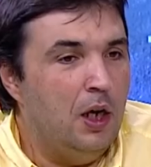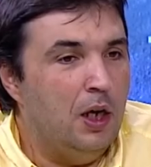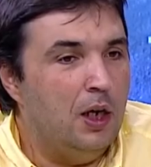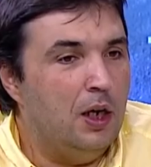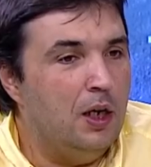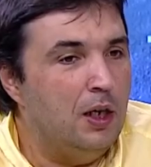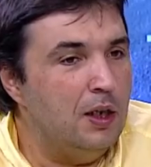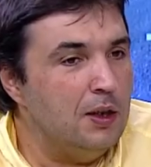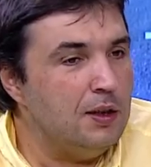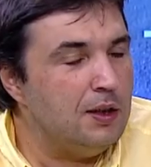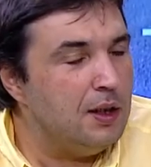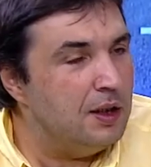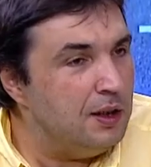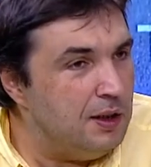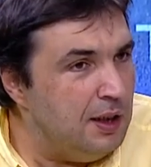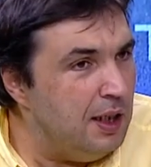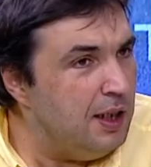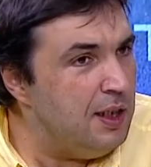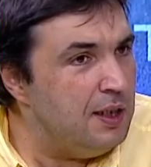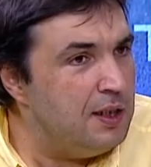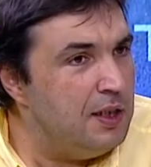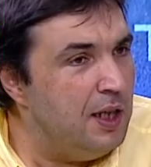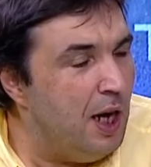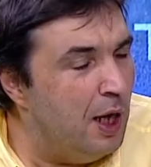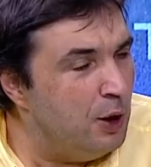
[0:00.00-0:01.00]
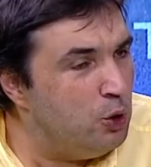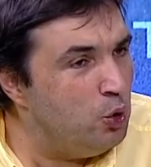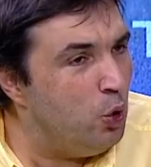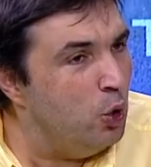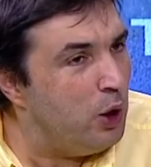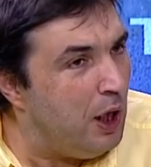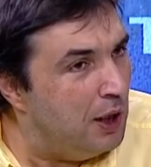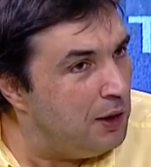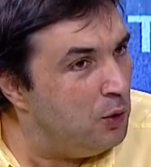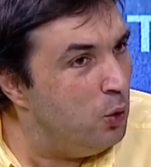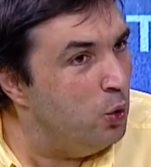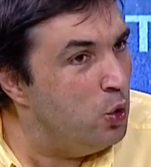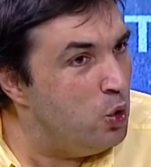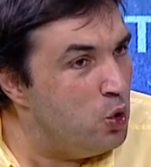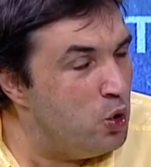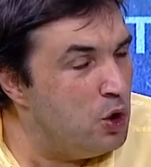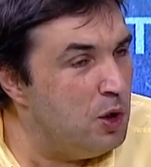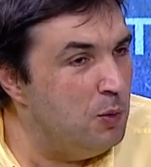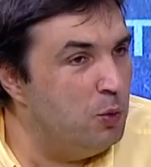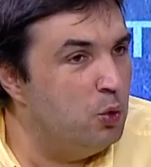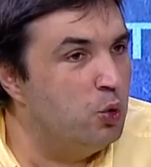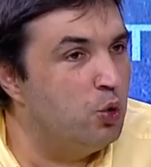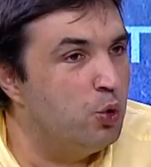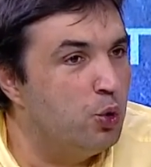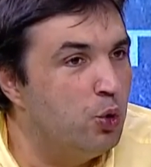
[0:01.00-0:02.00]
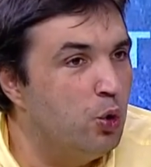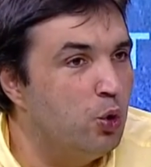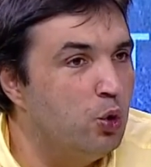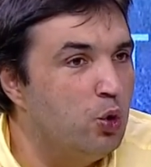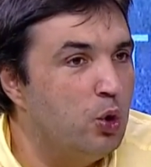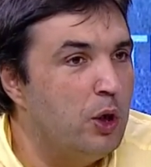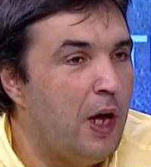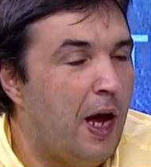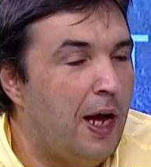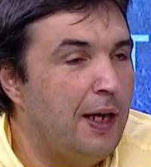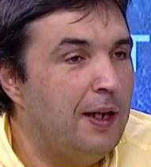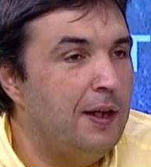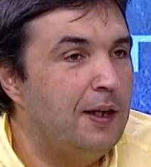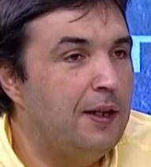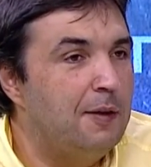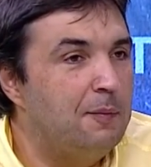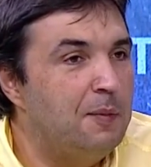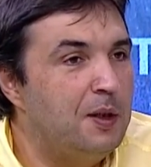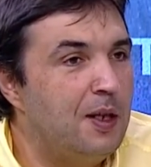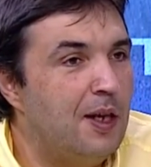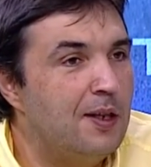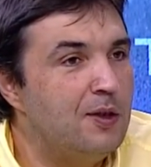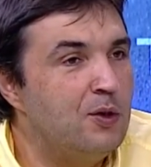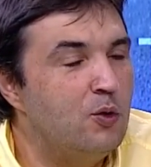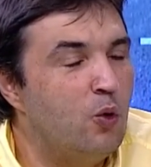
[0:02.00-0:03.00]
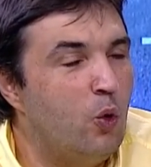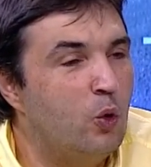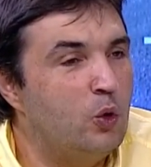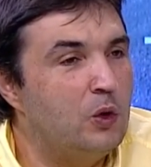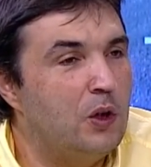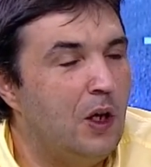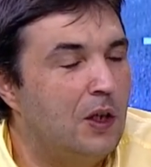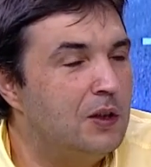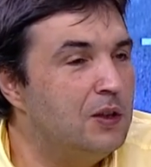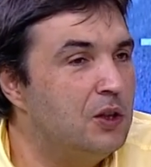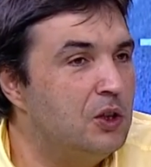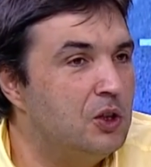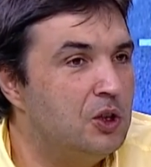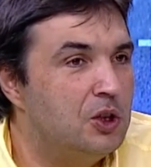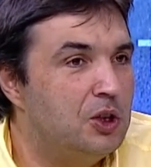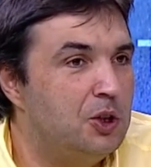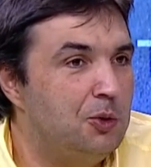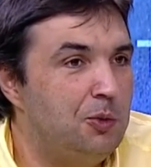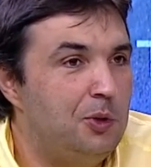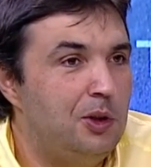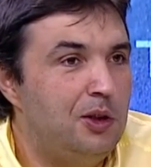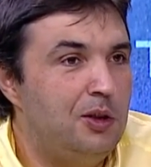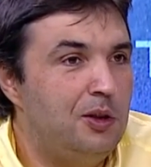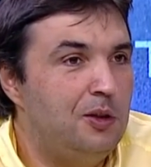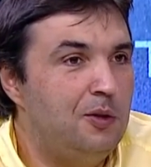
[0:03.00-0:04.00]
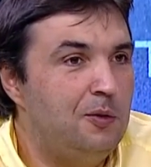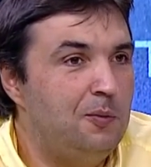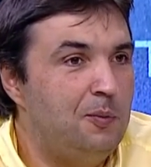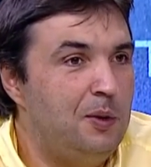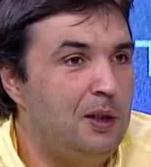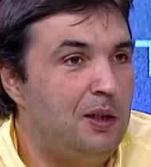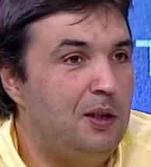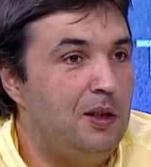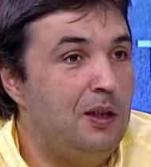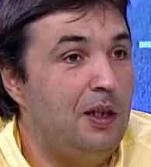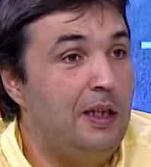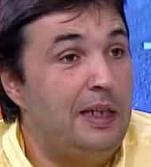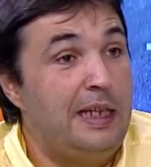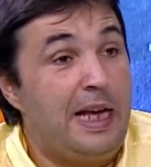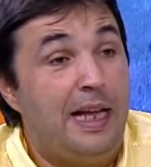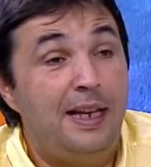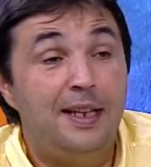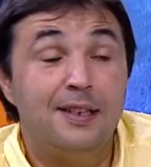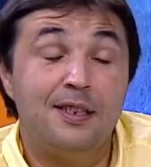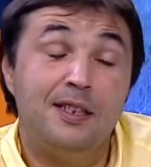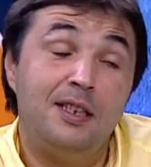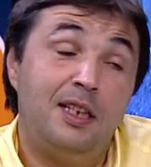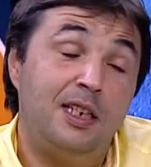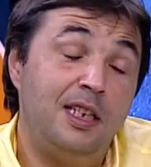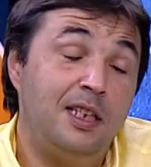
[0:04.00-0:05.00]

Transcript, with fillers: Galatasaray'ın da ihtiyacı olan oyuncu gibi duruyordu. Yani biraz nokta atış gibi bir en azından